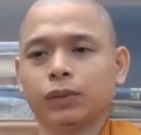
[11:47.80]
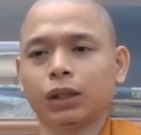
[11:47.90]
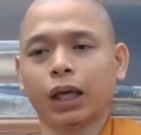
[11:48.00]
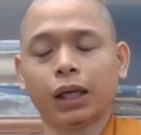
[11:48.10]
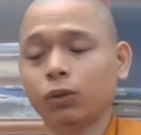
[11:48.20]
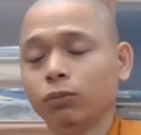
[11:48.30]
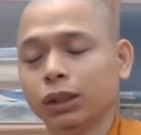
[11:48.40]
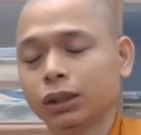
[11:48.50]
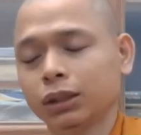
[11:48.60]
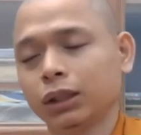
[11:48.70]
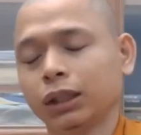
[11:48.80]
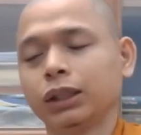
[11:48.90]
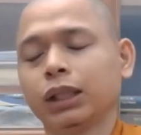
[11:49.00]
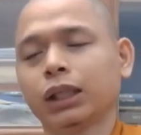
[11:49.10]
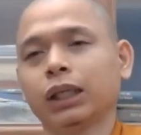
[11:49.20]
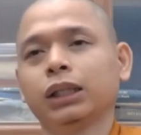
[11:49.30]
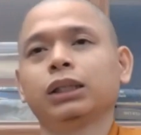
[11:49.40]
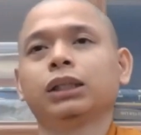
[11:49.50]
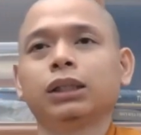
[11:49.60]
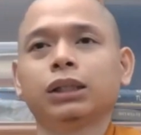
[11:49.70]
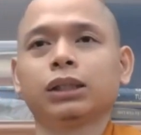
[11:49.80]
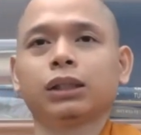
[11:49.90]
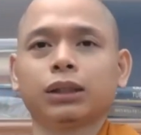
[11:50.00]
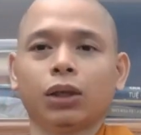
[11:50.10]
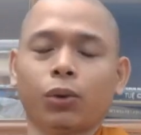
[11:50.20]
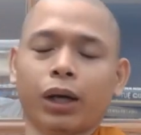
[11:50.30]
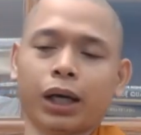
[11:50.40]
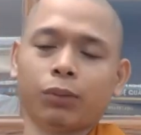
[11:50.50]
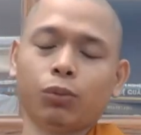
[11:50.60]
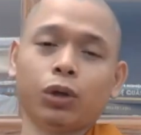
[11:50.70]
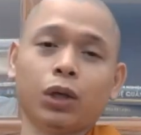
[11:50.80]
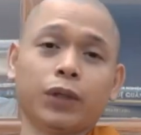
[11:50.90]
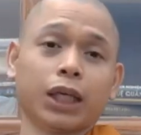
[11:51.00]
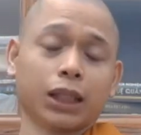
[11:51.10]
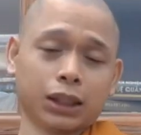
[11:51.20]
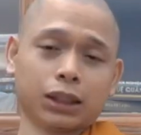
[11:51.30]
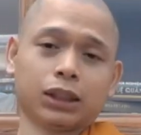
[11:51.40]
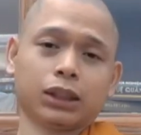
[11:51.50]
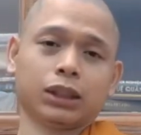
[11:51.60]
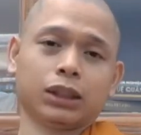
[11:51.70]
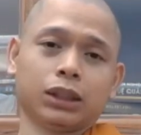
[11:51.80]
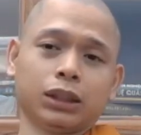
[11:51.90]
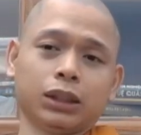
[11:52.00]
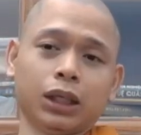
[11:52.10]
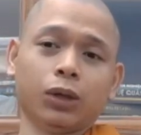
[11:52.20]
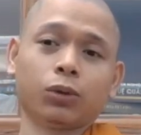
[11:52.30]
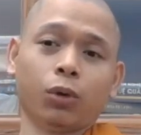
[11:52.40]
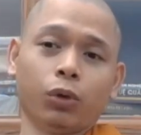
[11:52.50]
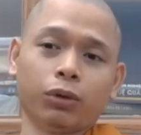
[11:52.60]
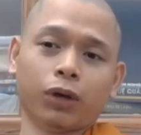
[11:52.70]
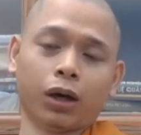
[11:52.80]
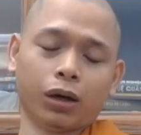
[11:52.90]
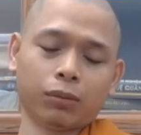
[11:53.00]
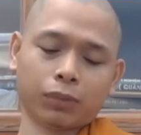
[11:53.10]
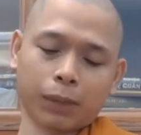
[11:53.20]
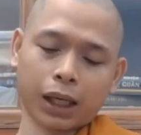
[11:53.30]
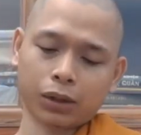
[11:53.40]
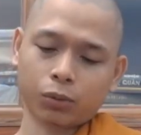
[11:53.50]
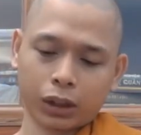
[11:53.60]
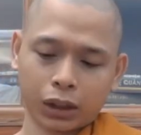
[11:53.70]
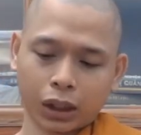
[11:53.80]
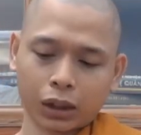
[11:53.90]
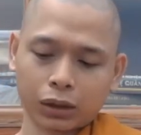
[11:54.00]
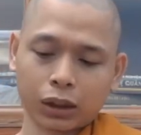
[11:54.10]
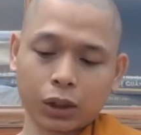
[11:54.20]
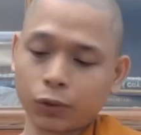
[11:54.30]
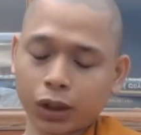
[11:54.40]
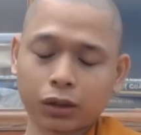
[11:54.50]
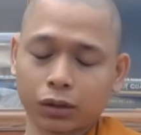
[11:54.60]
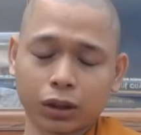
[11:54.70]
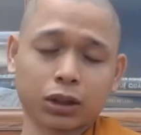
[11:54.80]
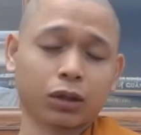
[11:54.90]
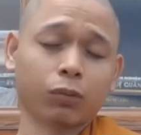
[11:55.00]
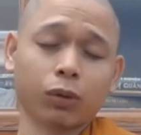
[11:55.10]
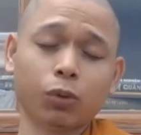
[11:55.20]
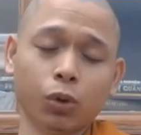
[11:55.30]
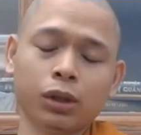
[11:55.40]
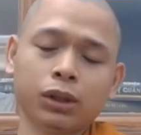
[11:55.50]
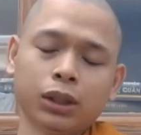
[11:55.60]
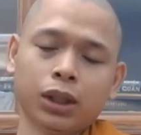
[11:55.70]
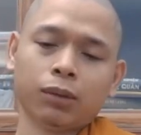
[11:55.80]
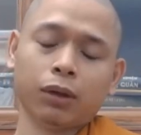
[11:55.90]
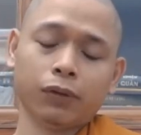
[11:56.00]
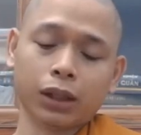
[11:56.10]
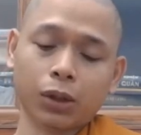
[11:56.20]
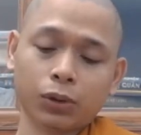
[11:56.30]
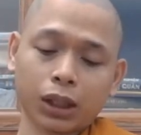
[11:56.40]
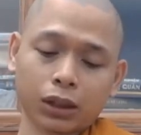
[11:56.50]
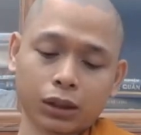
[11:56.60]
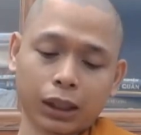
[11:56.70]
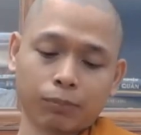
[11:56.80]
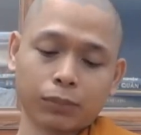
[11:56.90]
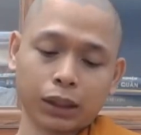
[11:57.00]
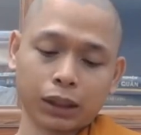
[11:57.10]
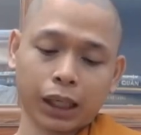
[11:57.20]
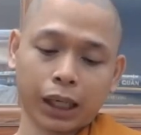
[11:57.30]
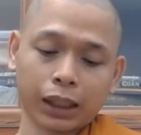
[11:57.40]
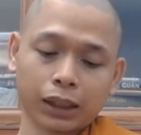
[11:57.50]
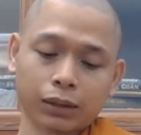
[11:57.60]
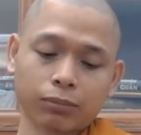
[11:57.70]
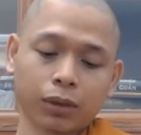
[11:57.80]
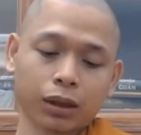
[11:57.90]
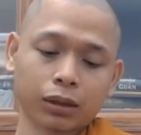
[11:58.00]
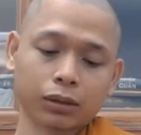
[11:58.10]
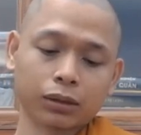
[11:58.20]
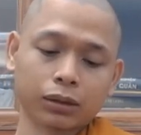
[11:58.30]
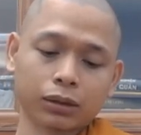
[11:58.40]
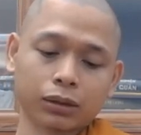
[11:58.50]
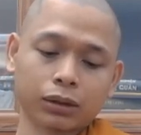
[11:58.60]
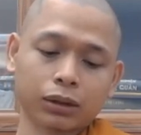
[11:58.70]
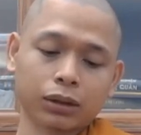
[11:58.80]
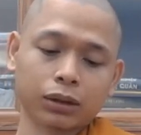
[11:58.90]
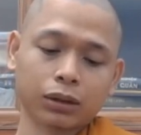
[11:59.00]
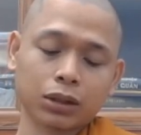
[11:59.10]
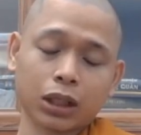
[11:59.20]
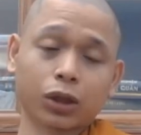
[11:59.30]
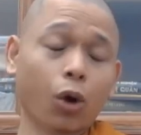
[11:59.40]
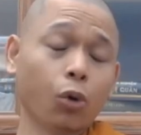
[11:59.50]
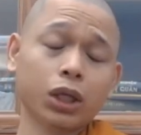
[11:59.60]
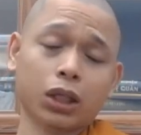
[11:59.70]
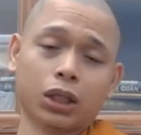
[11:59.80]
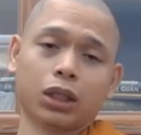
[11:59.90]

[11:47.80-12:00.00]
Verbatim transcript: ai cũng biết là như thế này đâu có ai mua nghêu chết nghêu còn nguyên vỏ mà bán ở ngoài chợ thì nghêu chết người ta sẽ không có mua bởi vì nghêu chết nó ngậm miệng lại đó mà nó sẽ thối